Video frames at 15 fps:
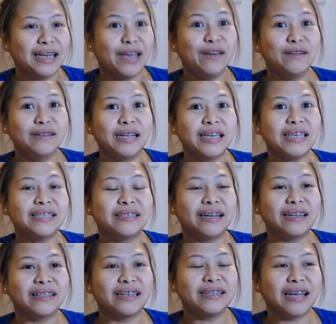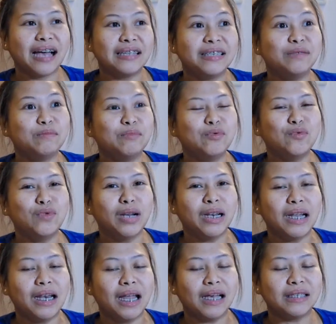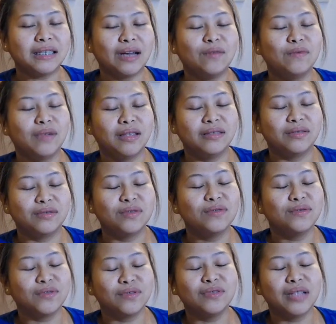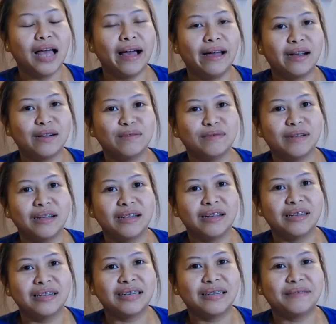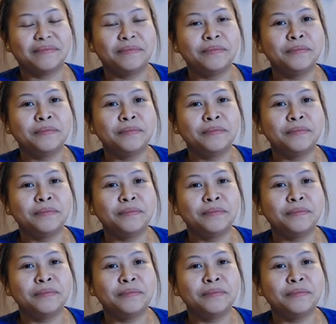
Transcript: Ngayon, nag start na siya kasi umuulan na, lakas ng ulan. Sunod-sunod na araw na. Okay.